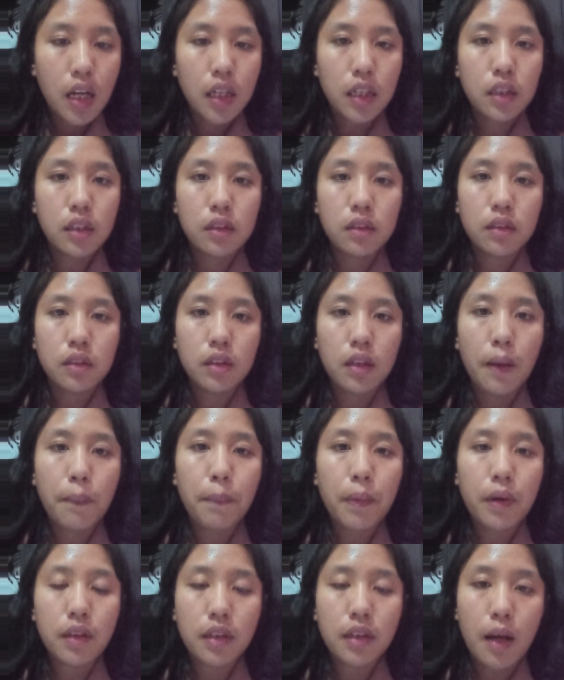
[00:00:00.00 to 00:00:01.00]
e, yang
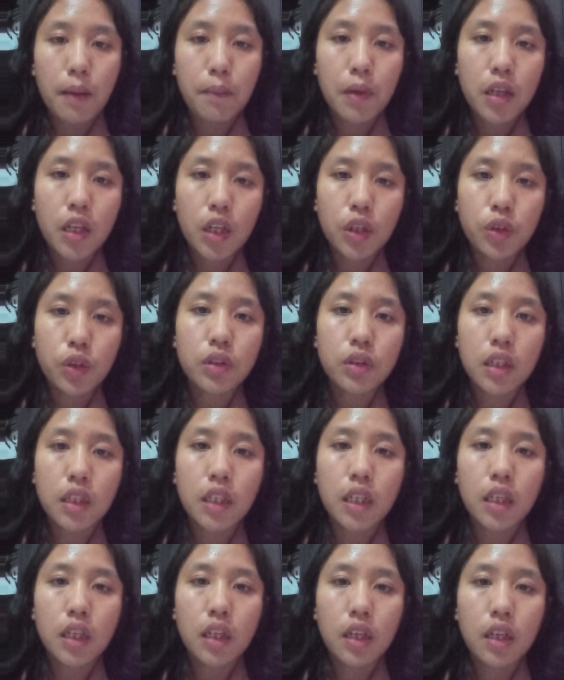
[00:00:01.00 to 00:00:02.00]
pertama yaitu
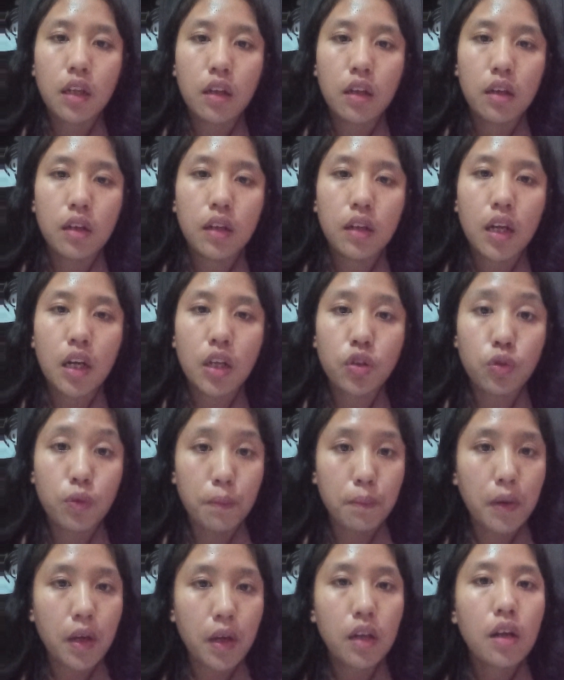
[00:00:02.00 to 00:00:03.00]
terdiri e,
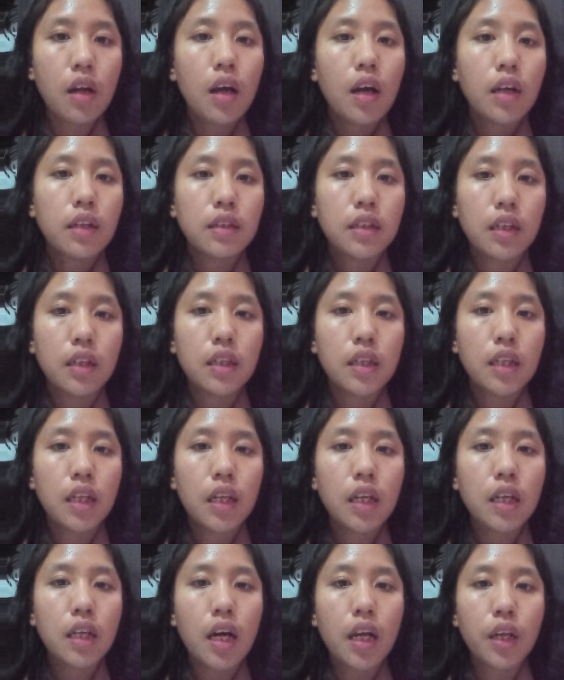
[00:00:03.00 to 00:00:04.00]
sumber terdiri
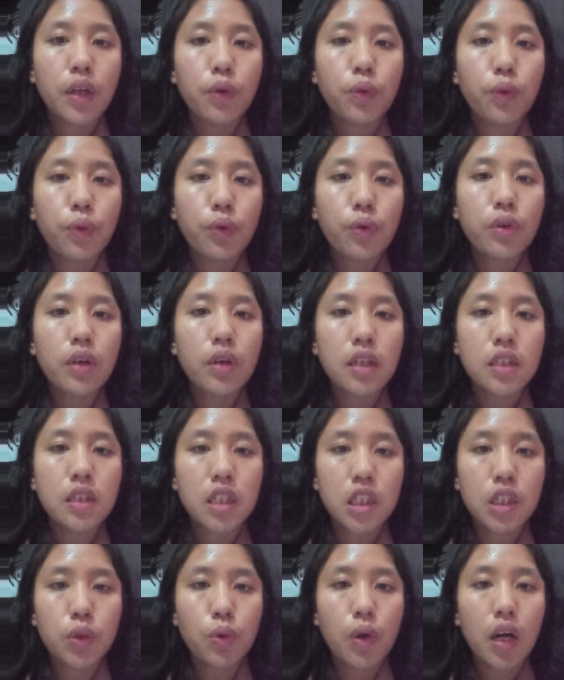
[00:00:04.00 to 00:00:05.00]
dari guru dan
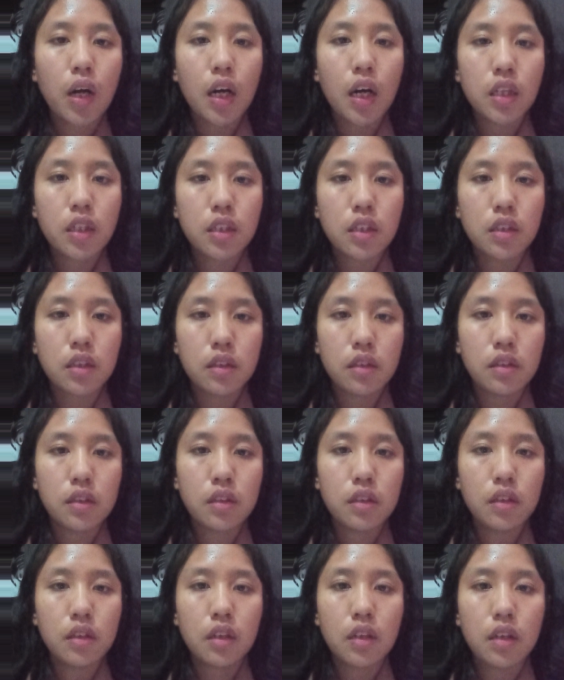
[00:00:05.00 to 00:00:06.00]
siswa kelas
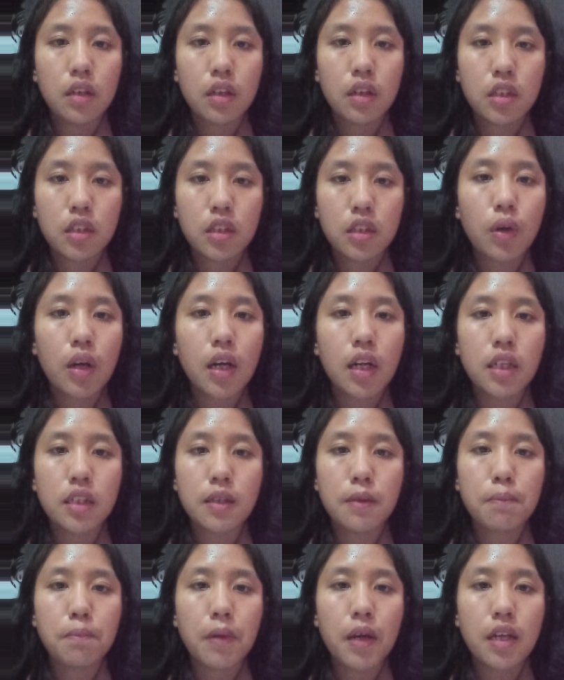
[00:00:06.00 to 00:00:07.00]
uh, siswa
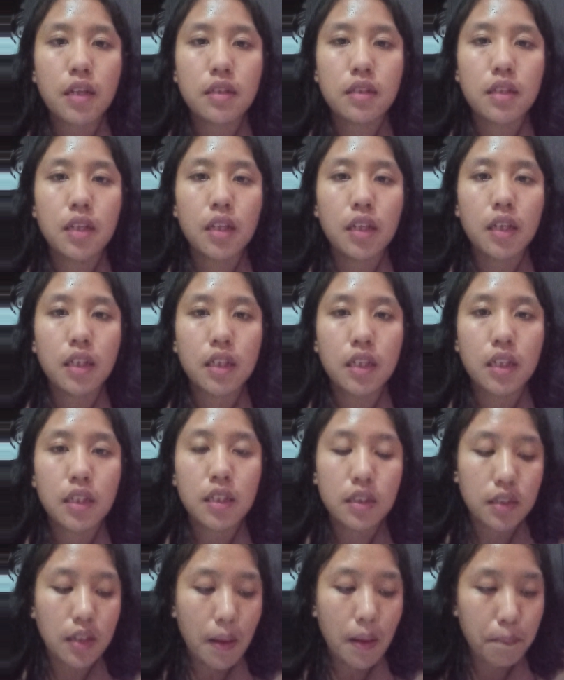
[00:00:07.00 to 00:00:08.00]
kelas 4 SD Negeri
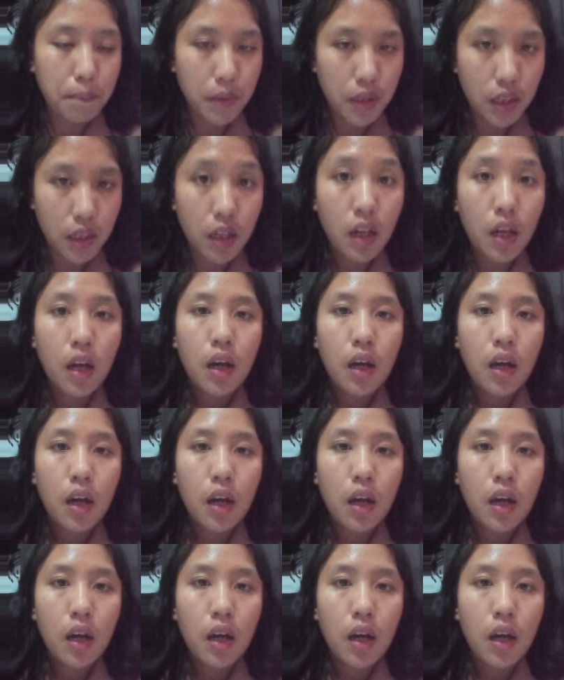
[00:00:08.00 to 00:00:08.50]
Sambi